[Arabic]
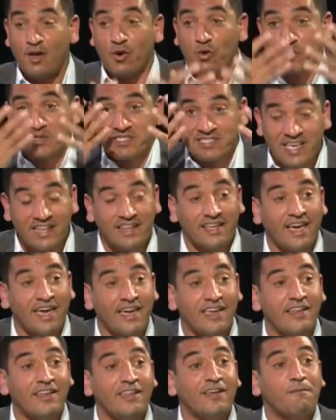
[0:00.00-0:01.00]
وكزال
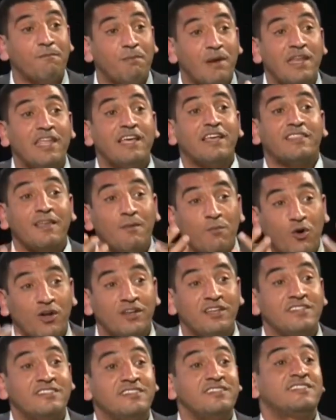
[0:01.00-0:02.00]
قايلين باللي
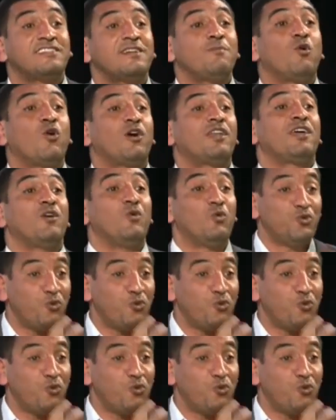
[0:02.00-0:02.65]
نسن سن ثمغنين